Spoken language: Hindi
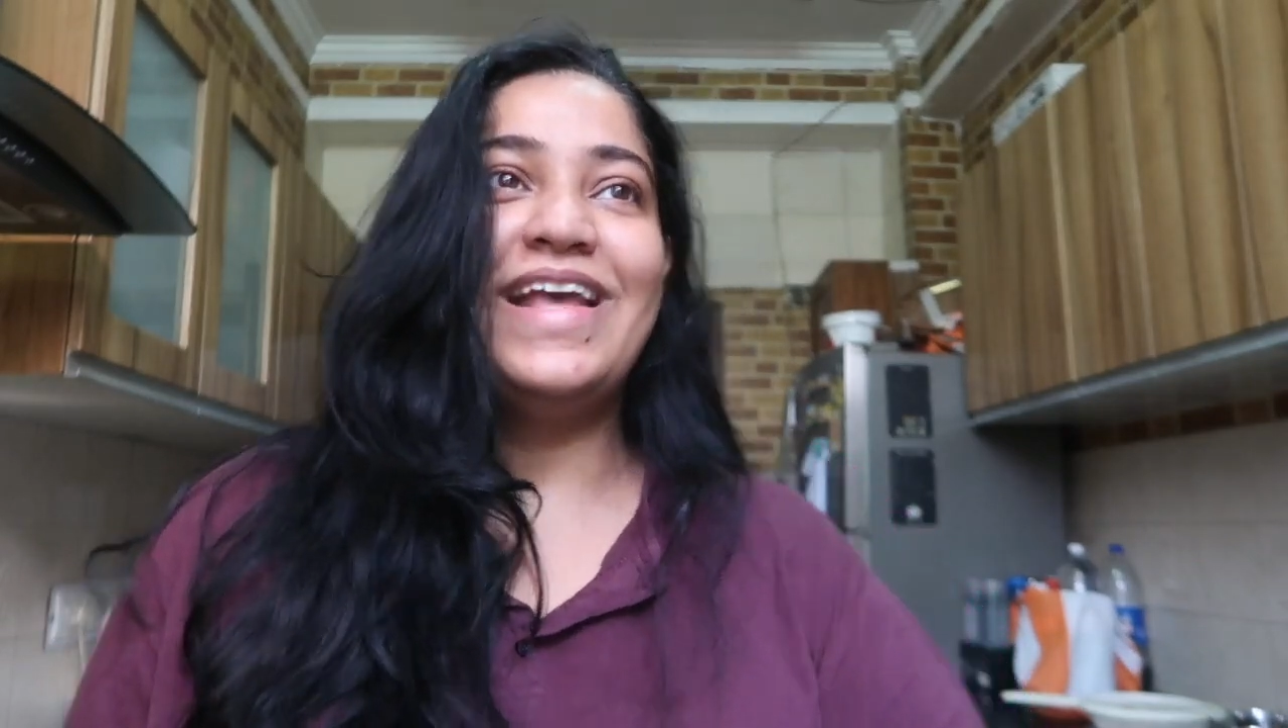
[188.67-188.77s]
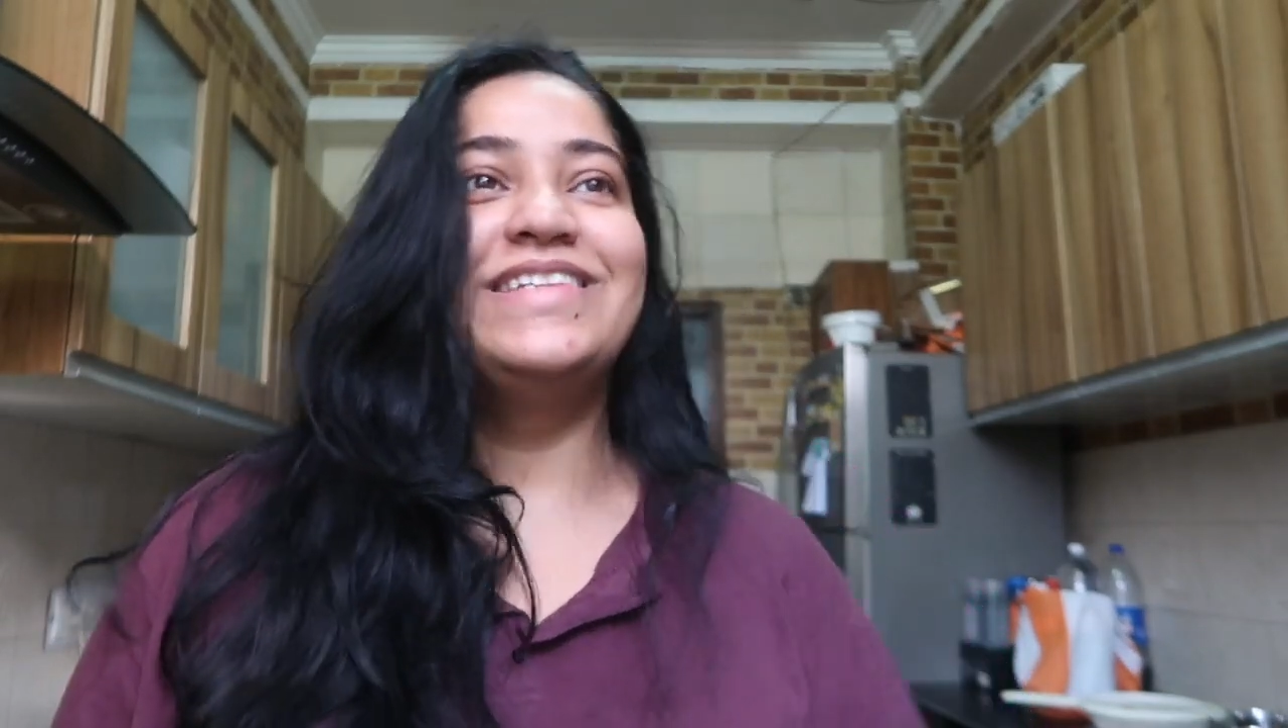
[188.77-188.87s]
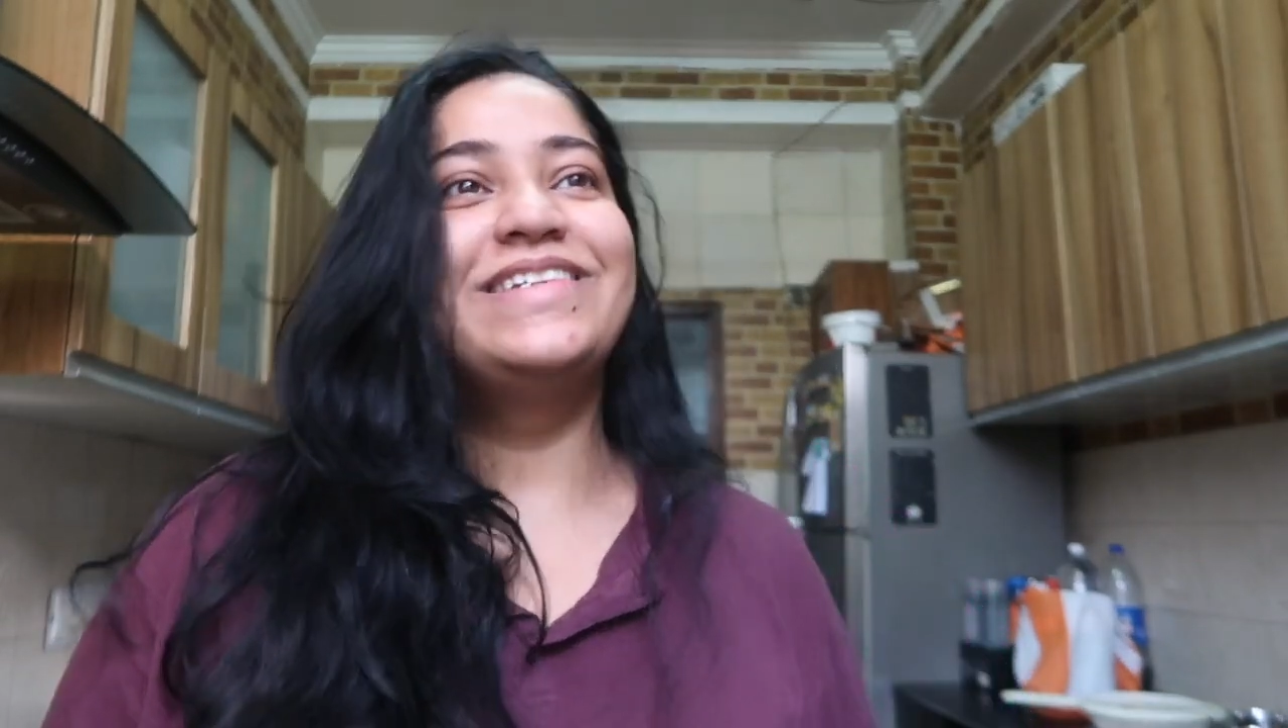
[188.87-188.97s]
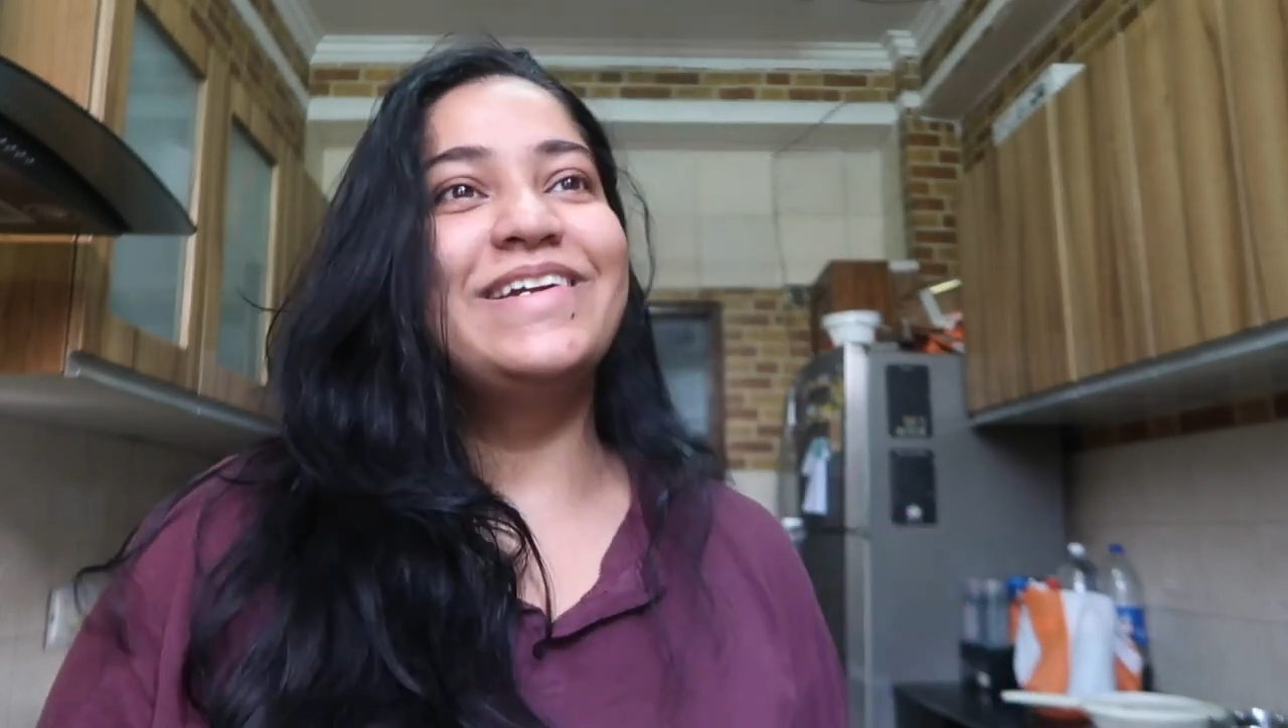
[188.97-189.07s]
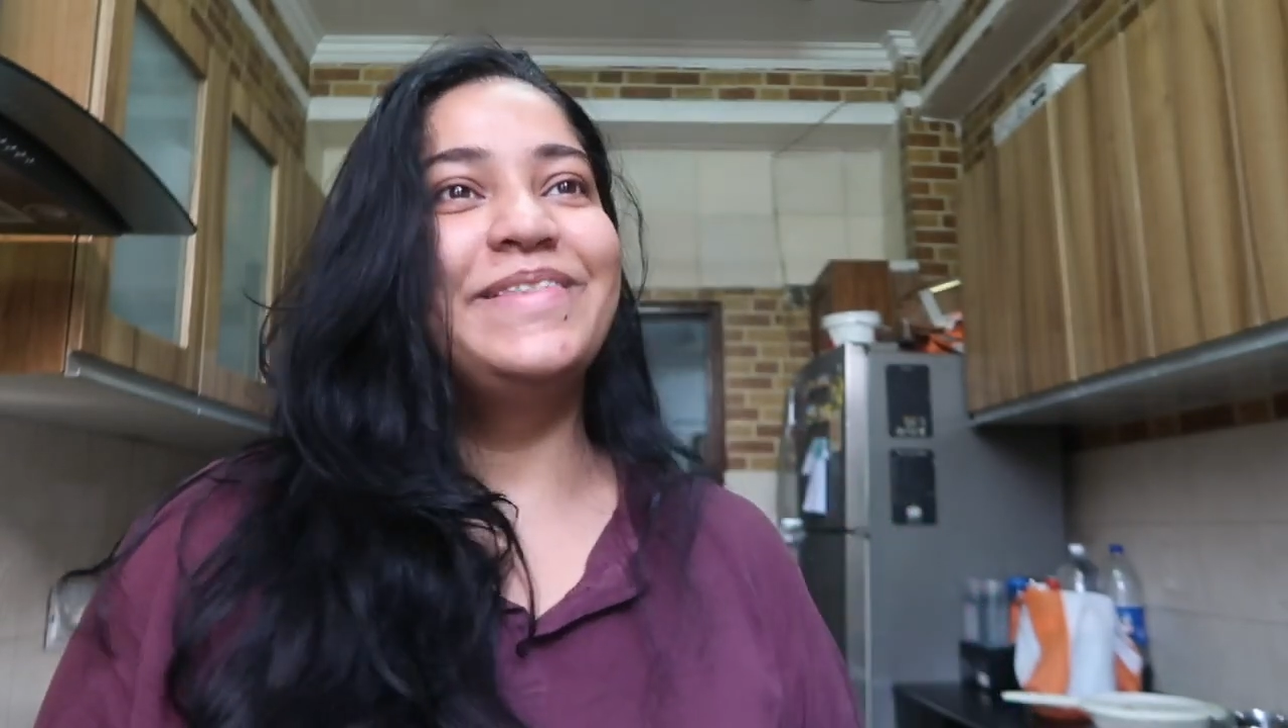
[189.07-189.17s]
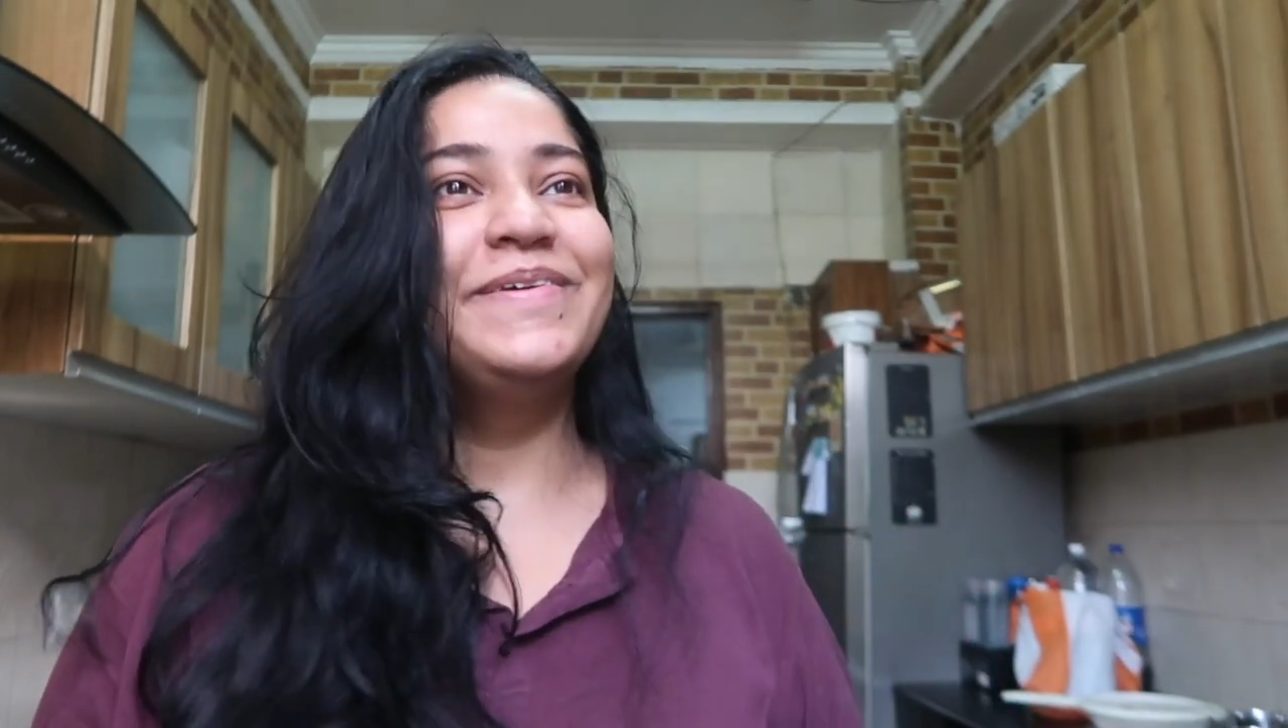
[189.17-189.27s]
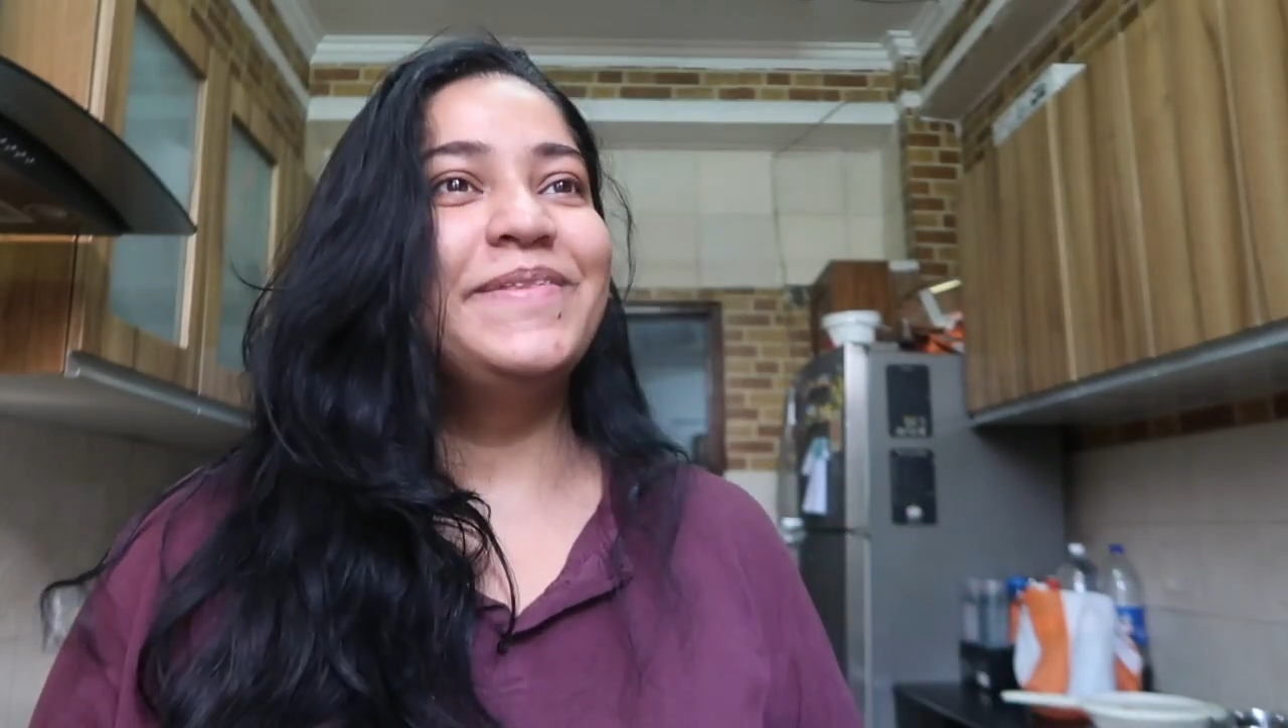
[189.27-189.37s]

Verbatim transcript: नेस्ट करती